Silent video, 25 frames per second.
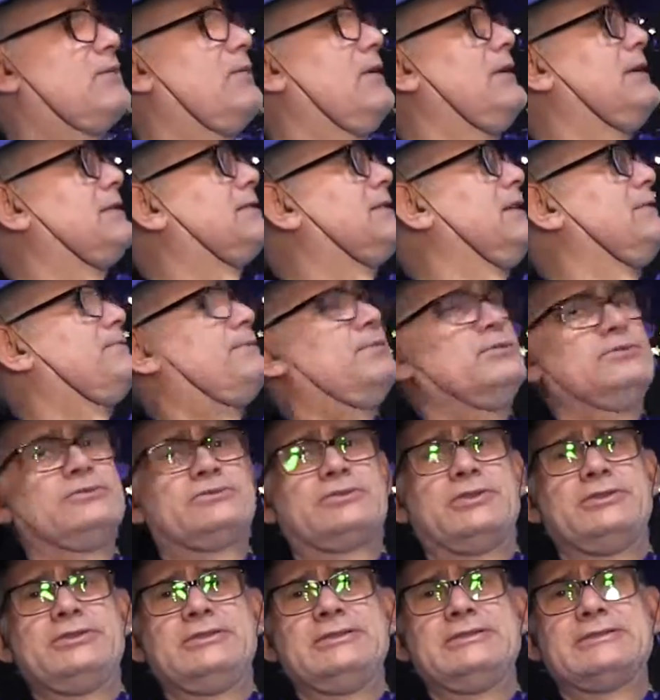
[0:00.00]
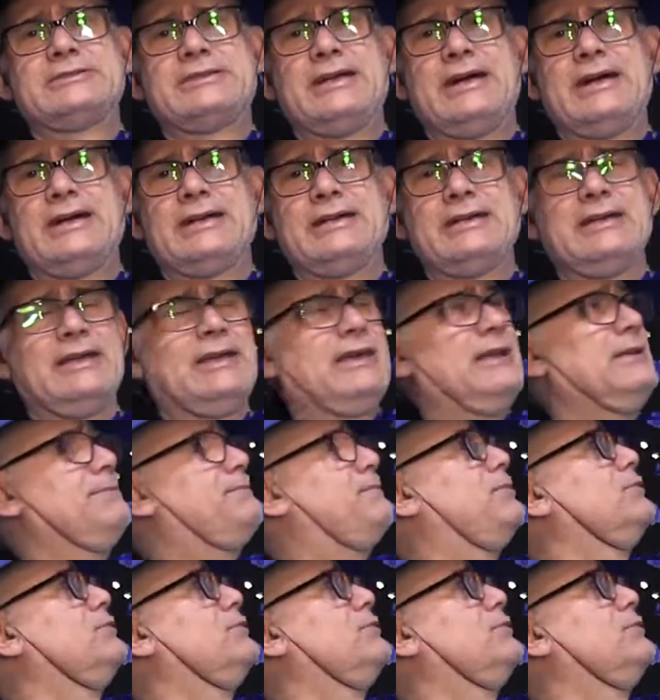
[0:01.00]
¿Cuál es el punto yintang? El